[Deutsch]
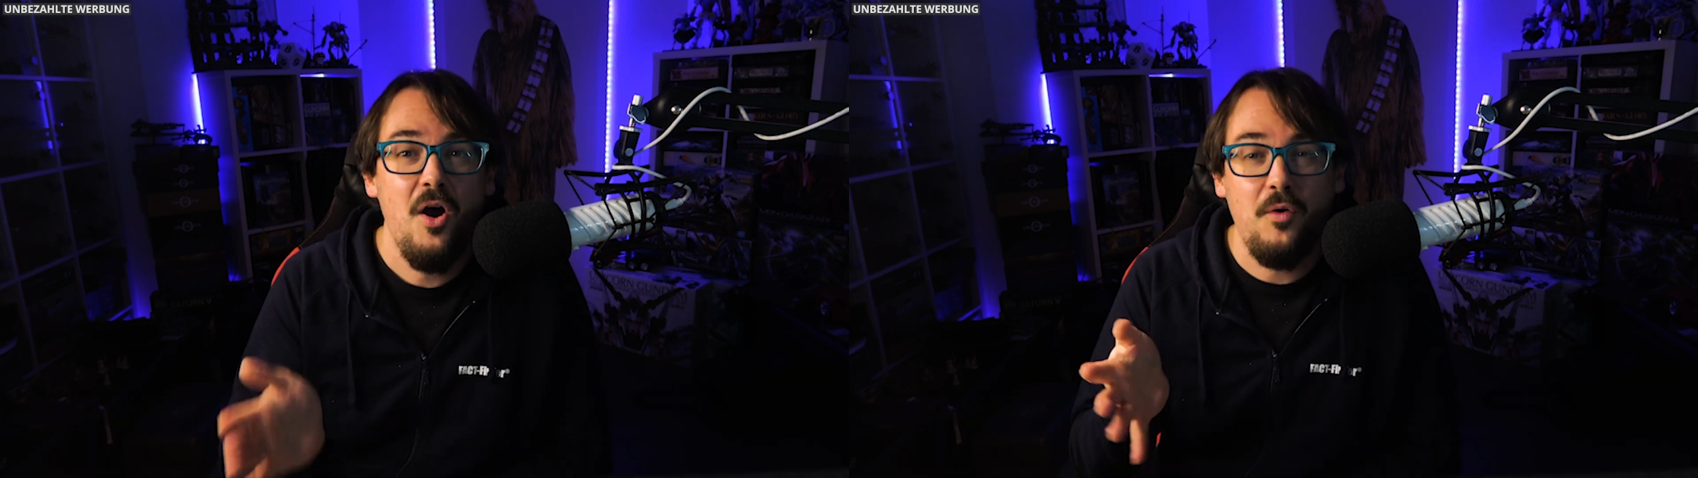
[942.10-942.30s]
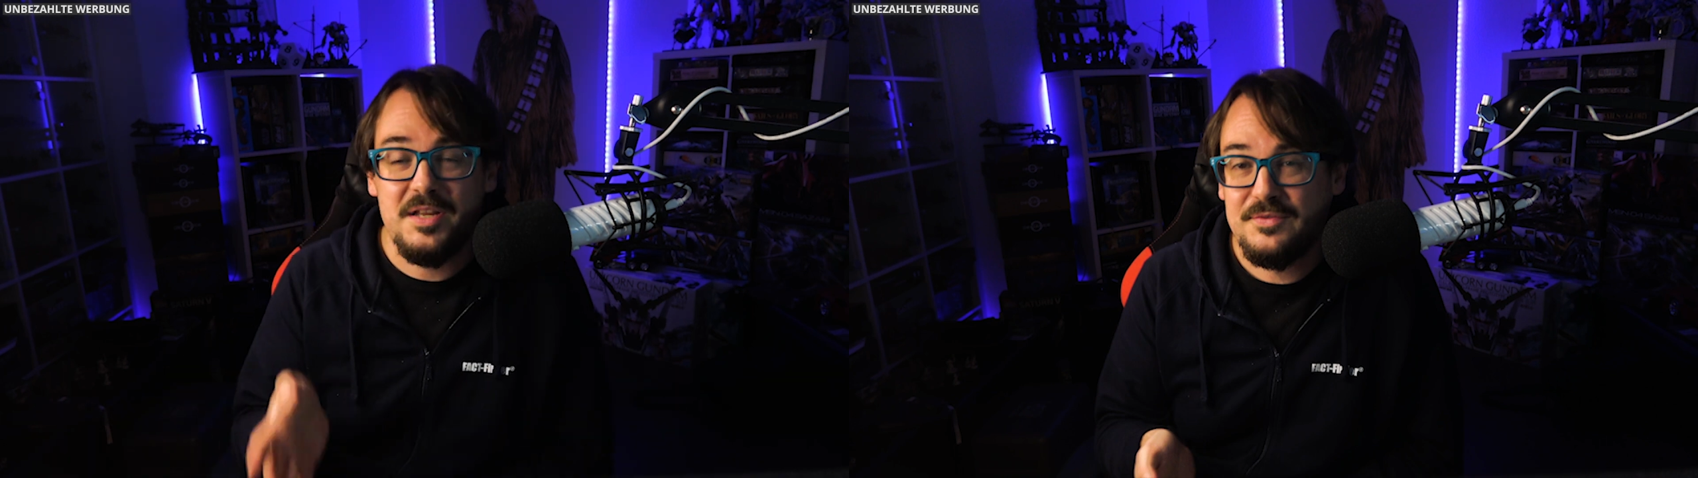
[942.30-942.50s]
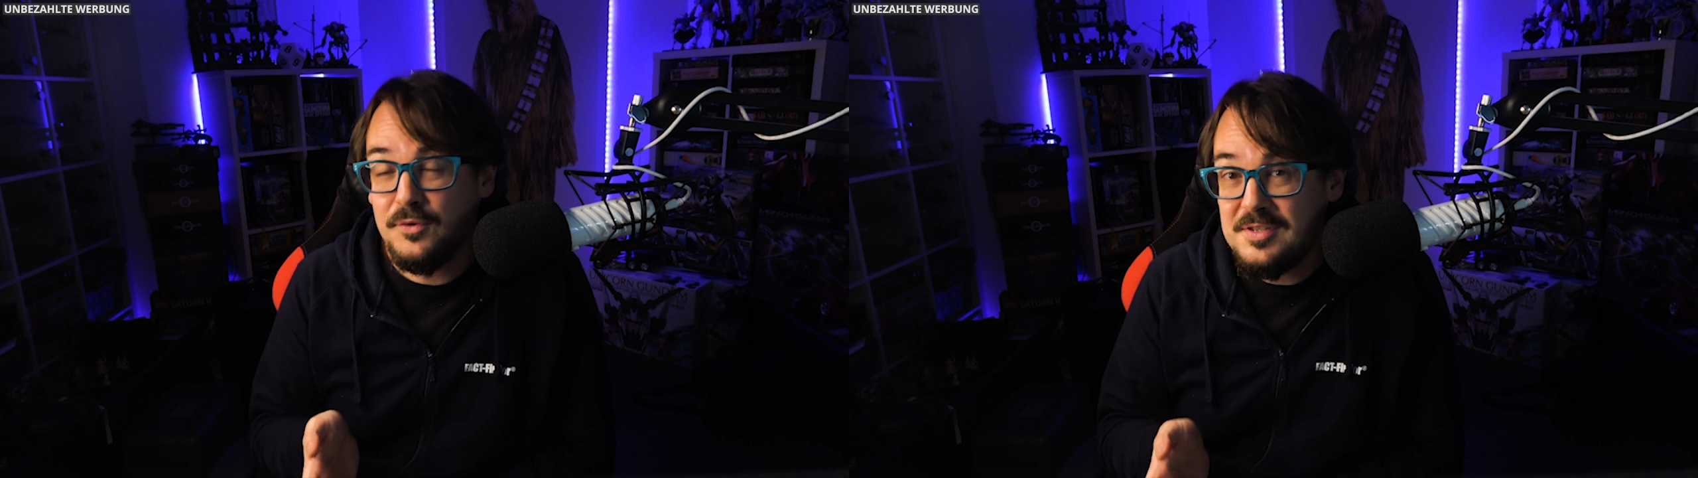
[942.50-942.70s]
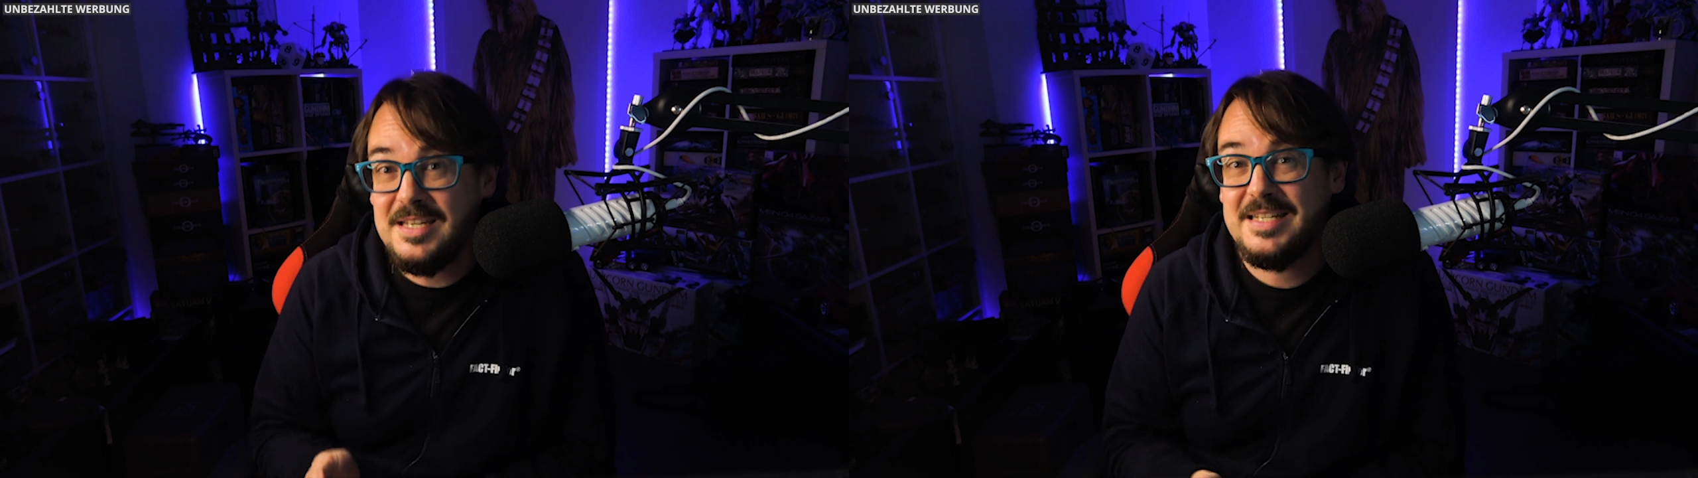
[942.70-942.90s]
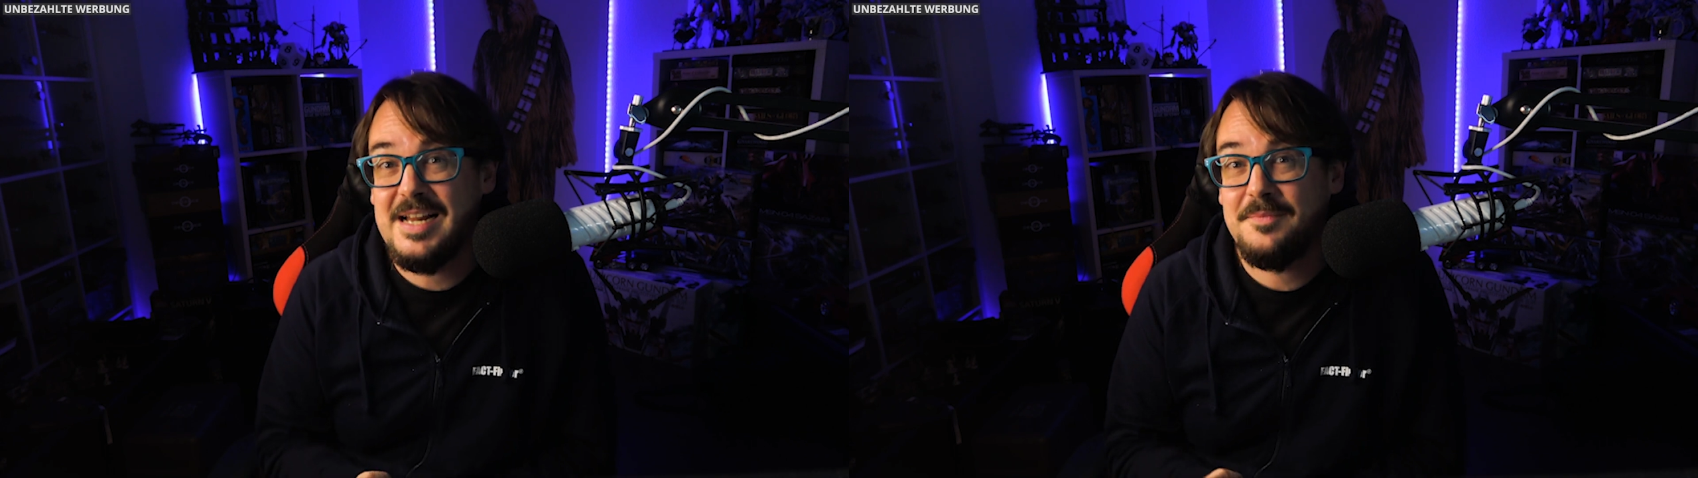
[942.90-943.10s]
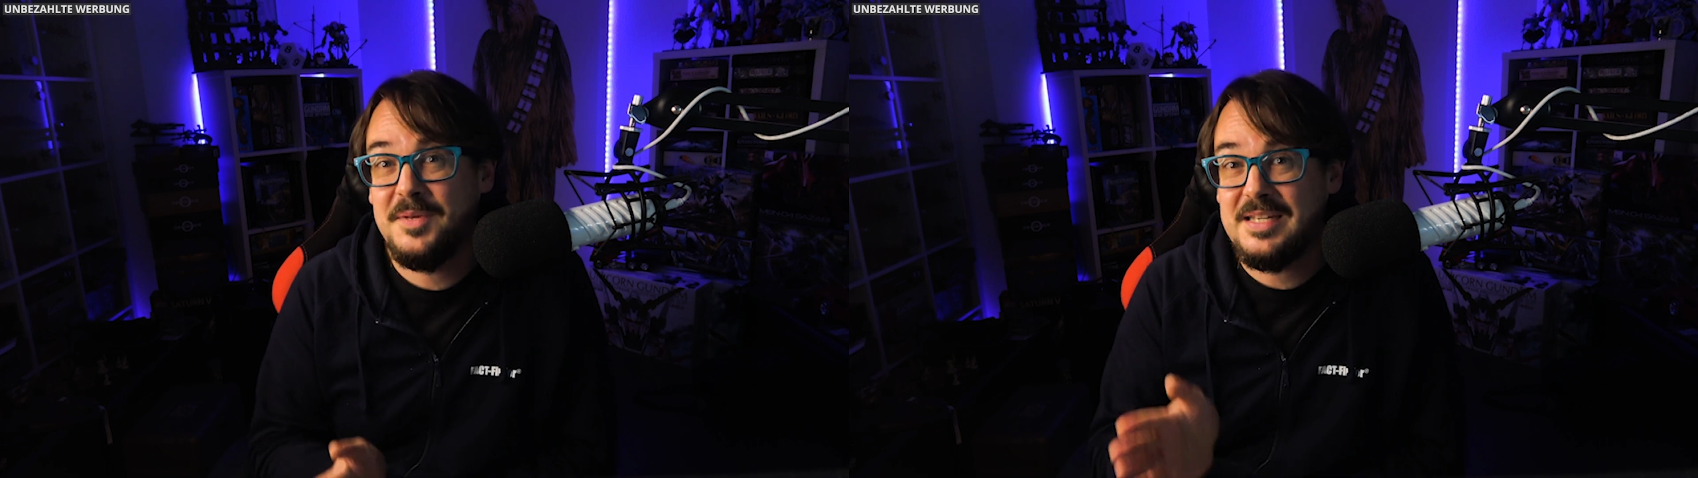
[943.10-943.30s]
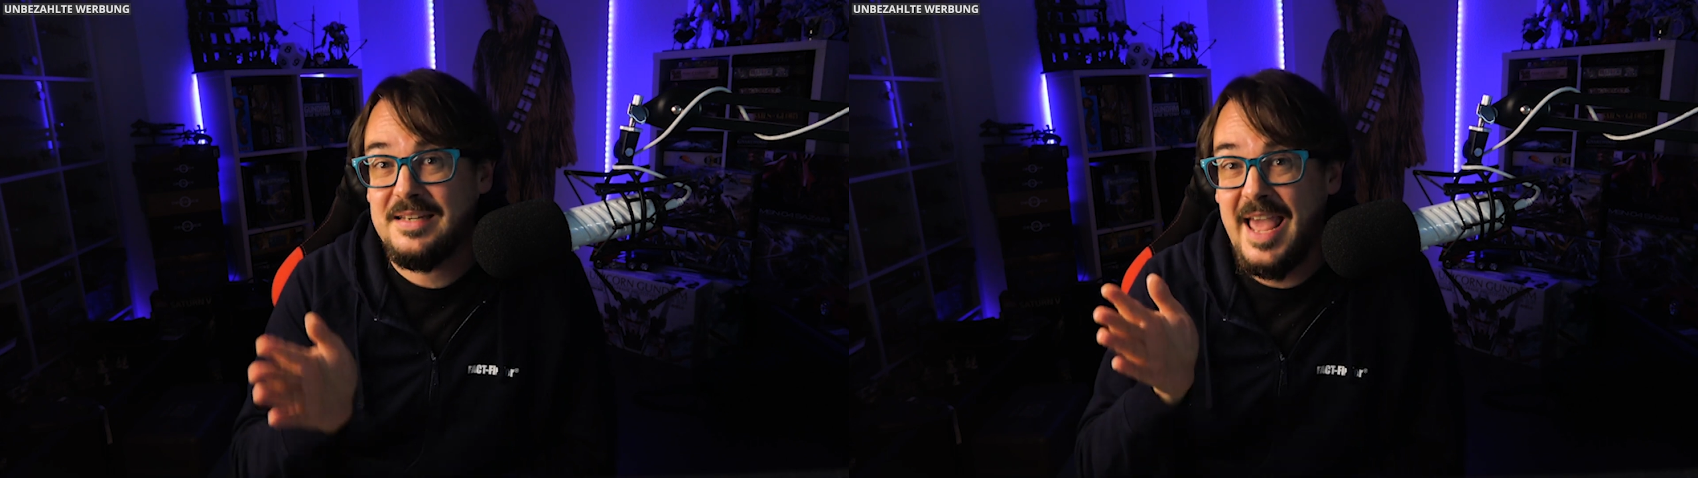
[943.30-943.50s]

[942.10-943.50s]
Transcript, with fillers: Und das funktioniert halt mit den